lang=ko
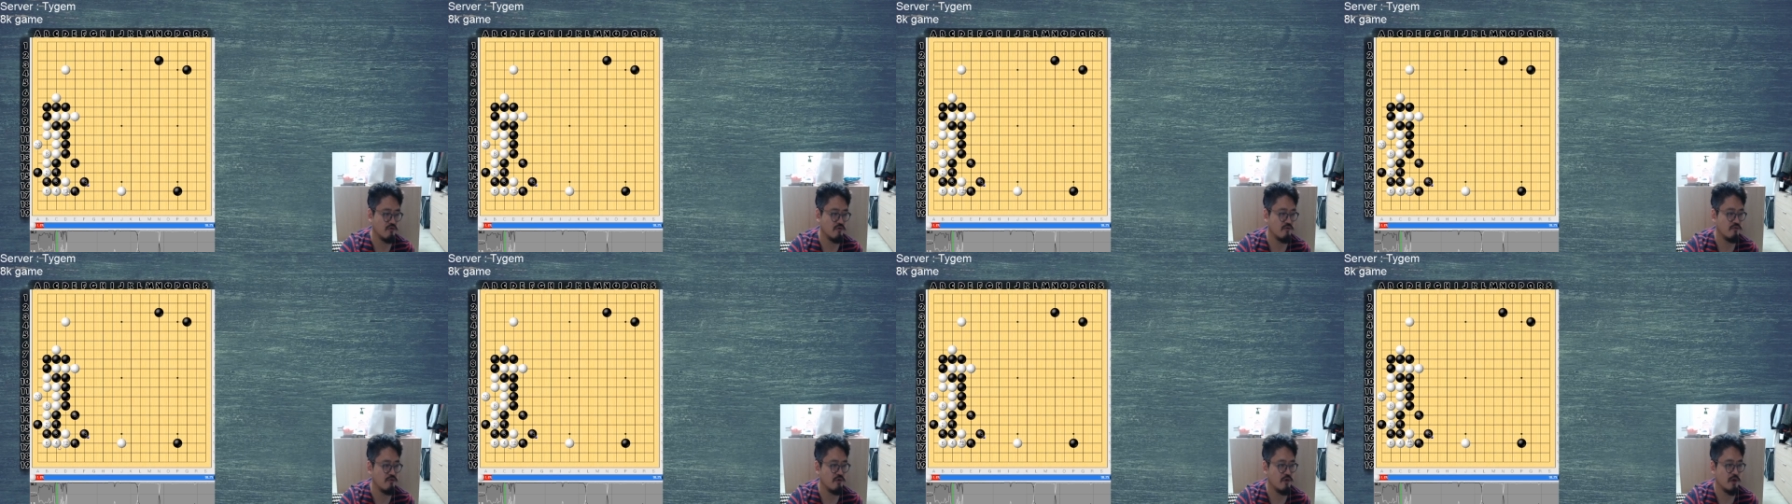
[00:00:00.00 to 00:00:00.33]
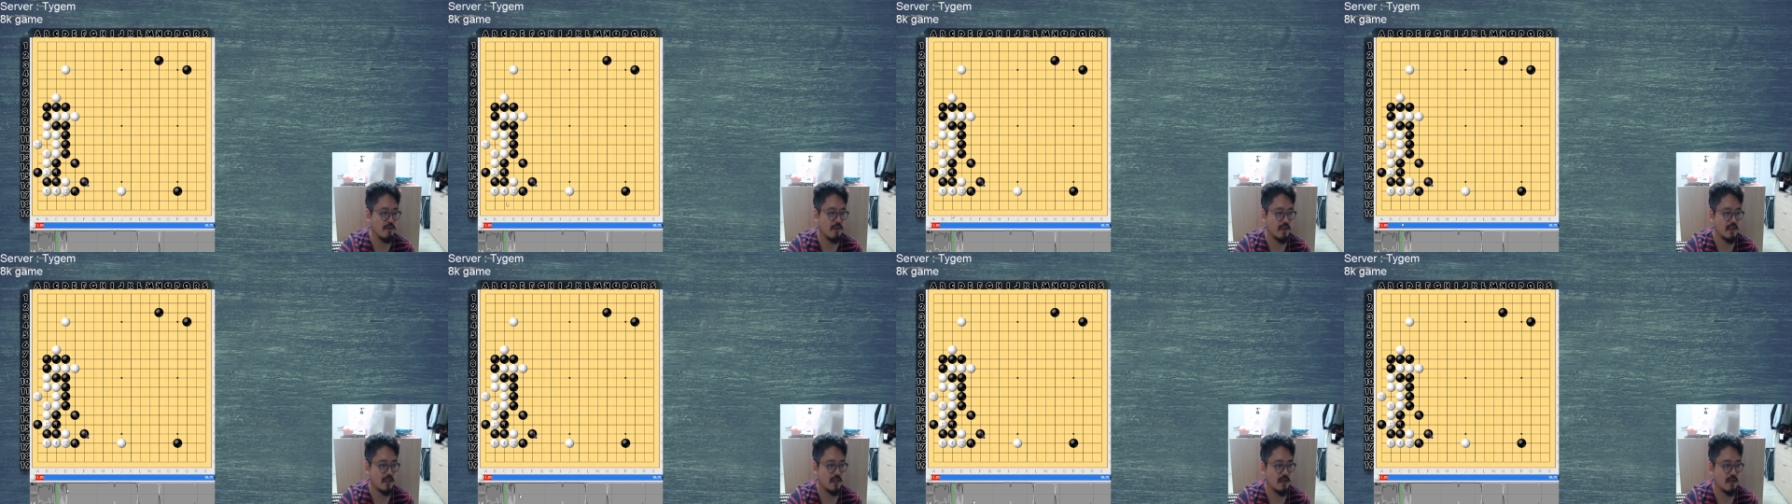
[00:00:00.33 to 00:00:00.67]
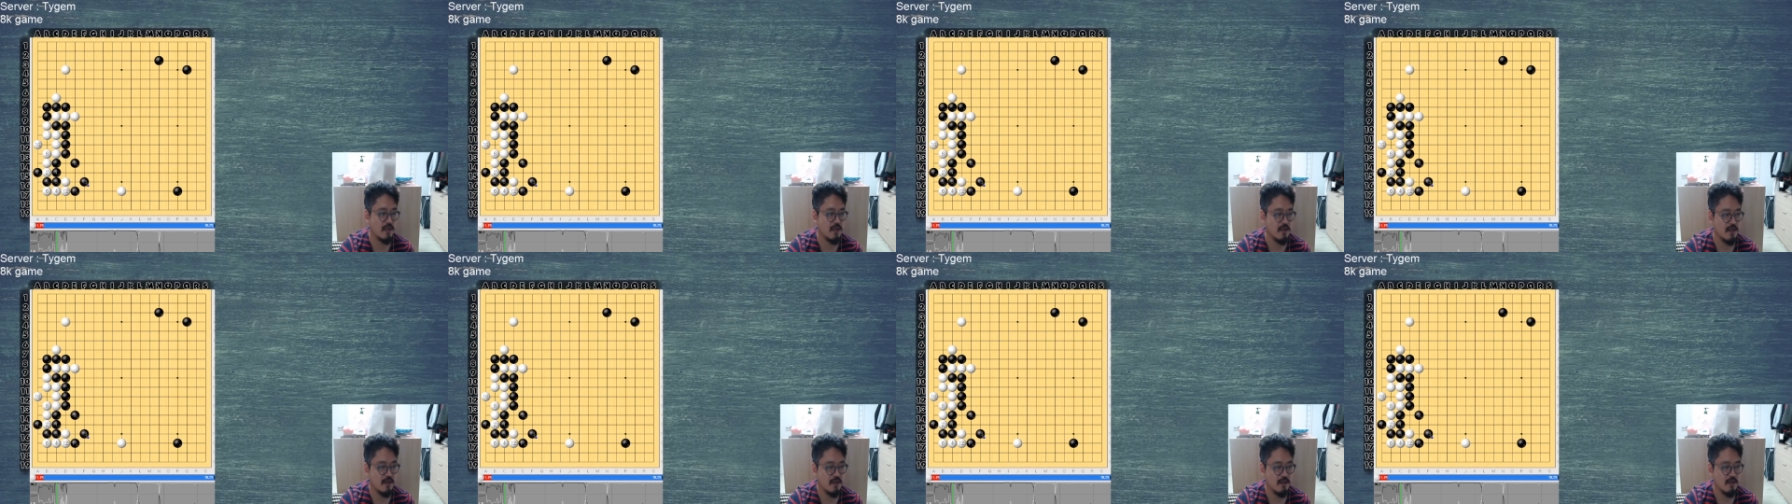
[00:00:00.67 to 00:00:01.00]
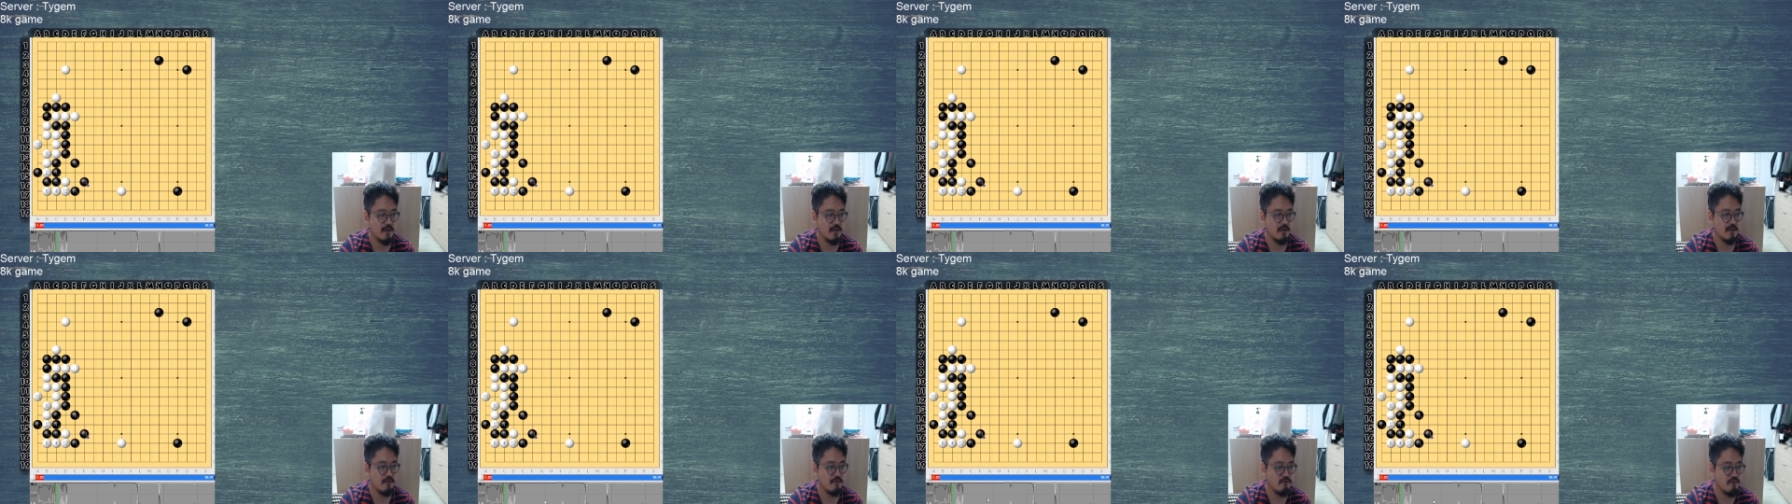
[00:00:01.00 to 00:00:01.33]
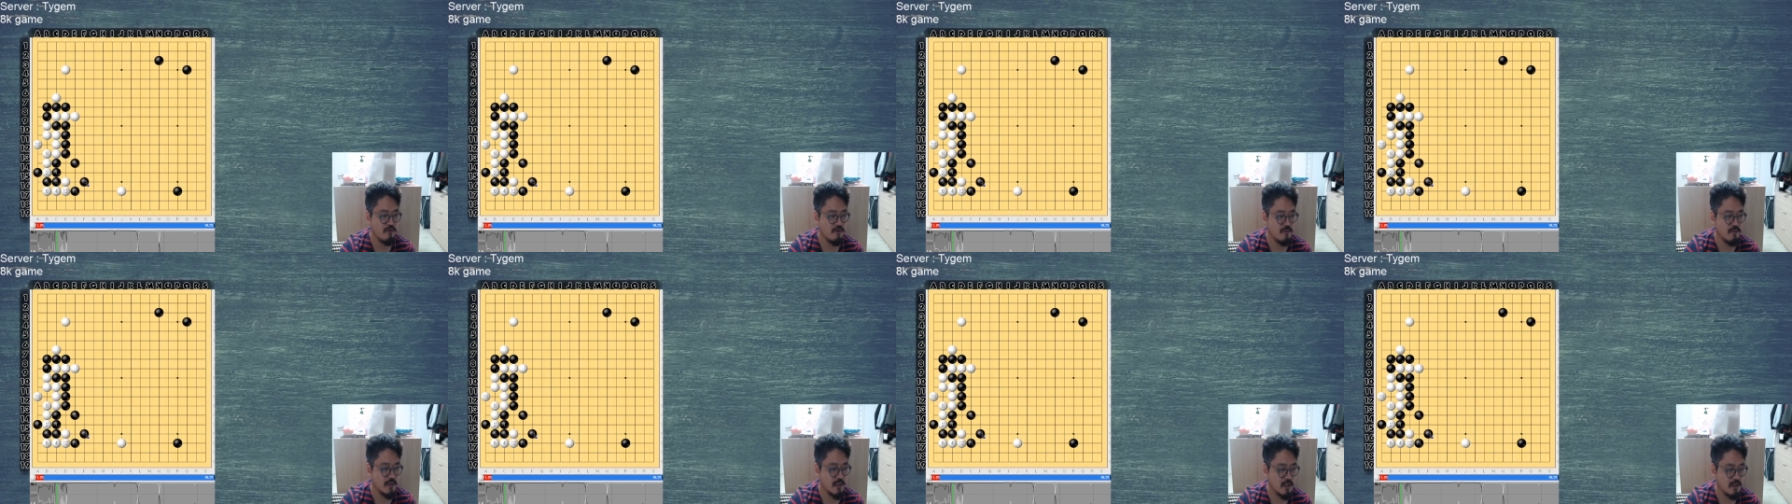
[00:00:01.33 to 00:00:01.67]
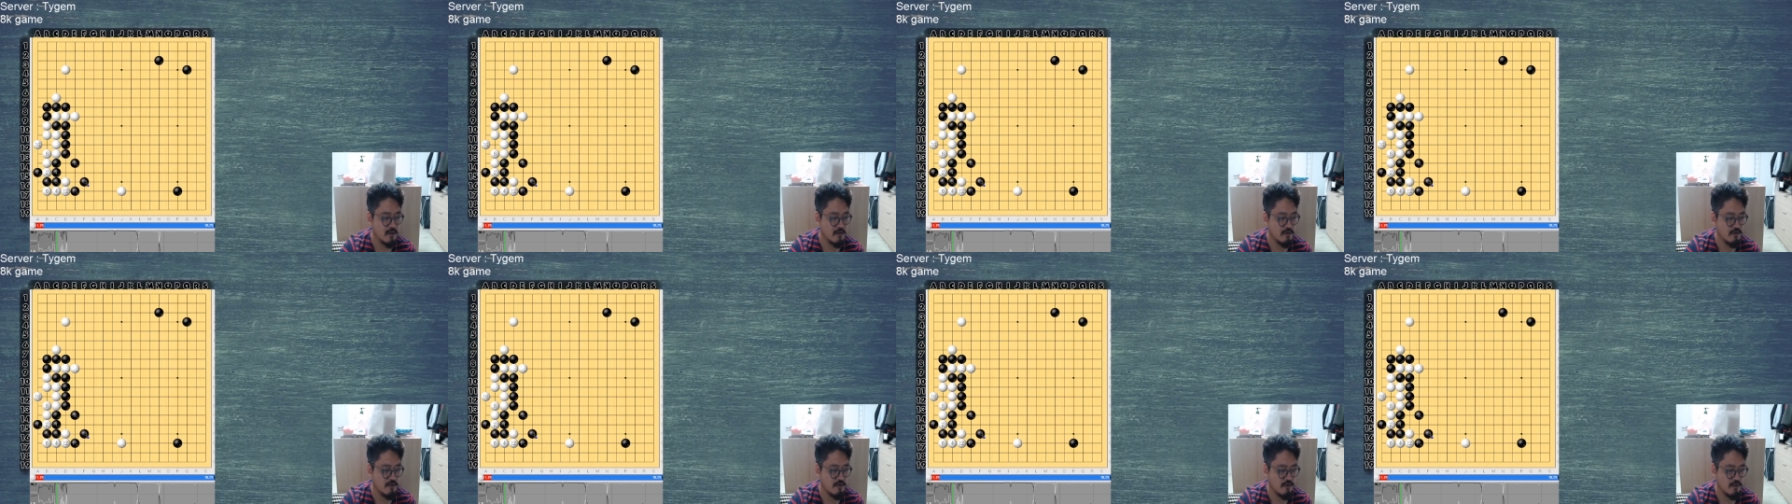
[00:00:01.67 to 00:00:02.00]
위험하다. 위험하다.
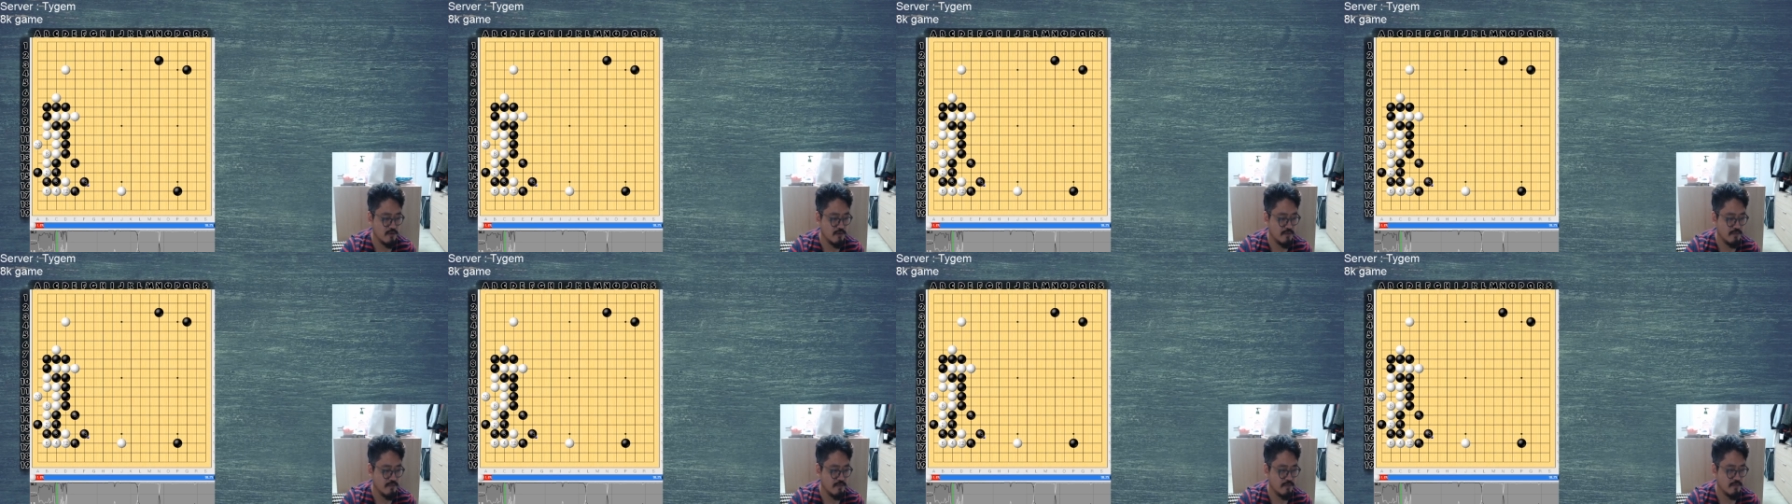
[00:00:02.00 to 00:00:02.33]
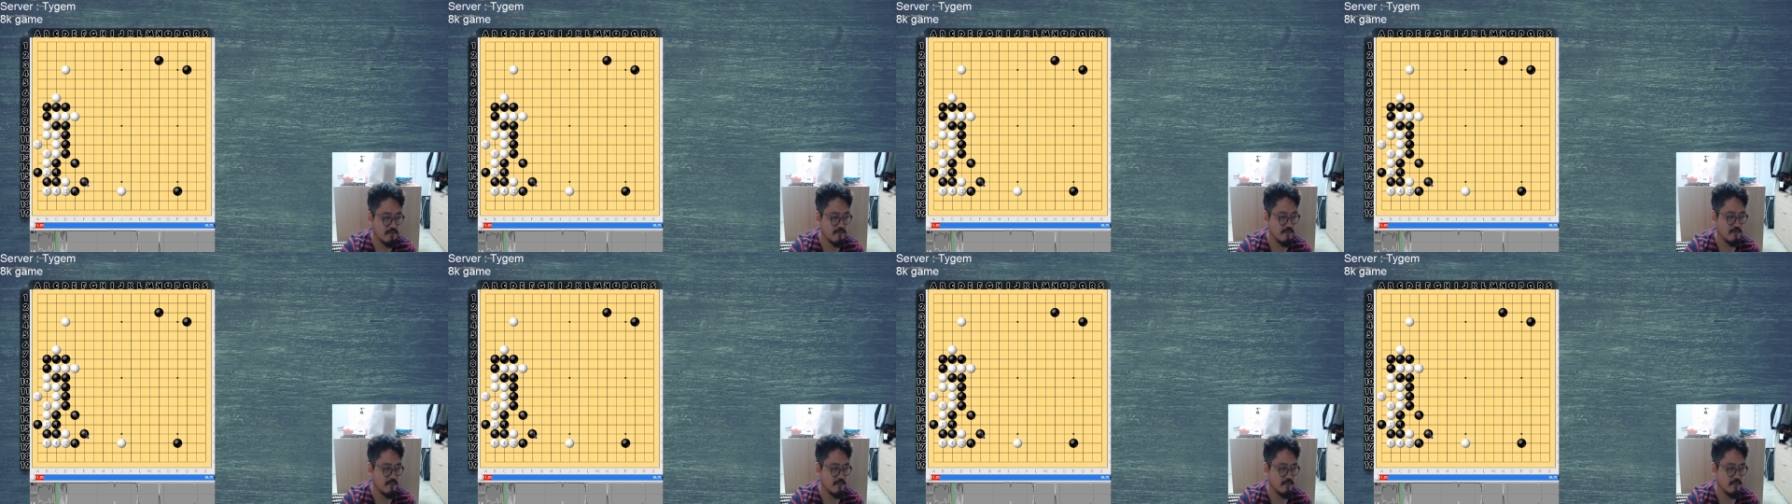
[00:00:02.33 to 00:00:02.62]
그쵸 음.